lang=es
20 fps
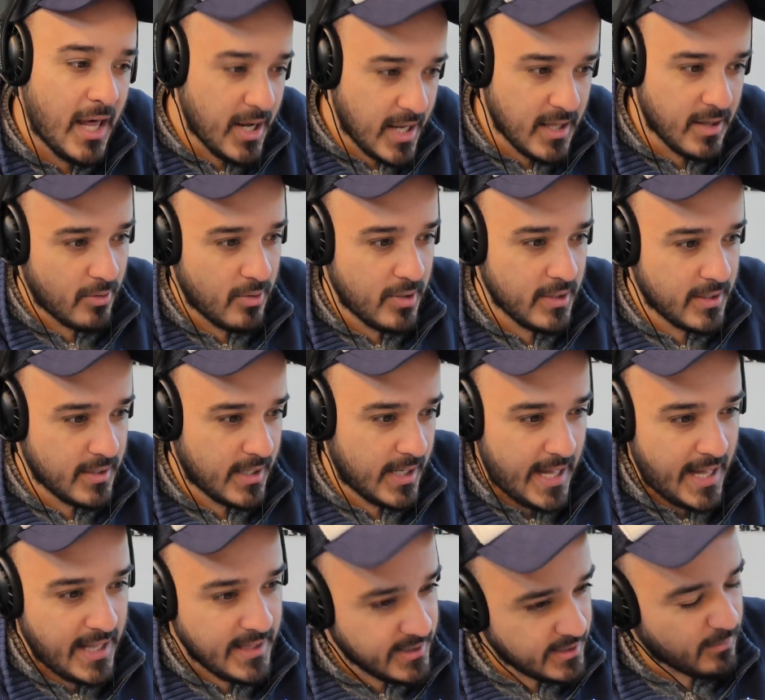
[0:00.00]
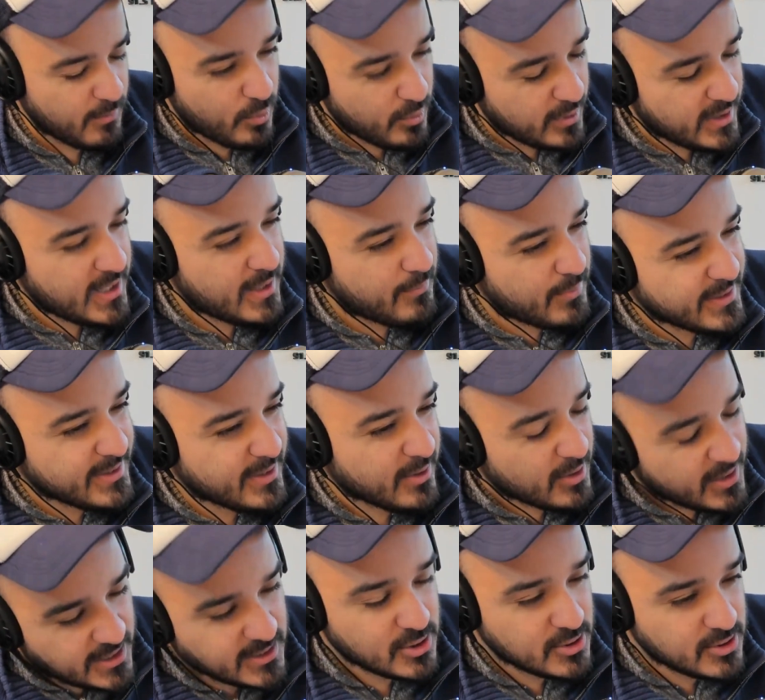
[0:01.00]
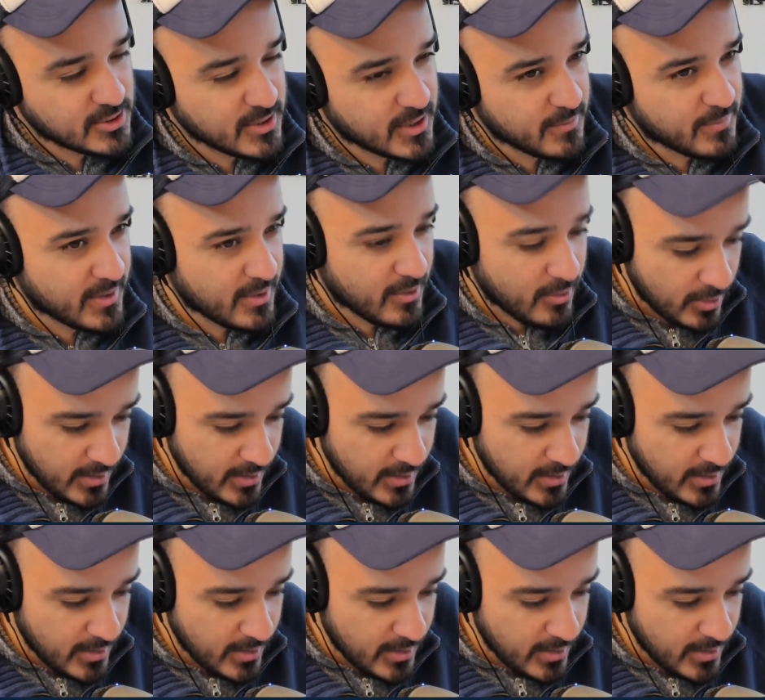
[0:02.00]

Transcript: Ahora, antes vos eras el perdido, ahora yo soy el perdido.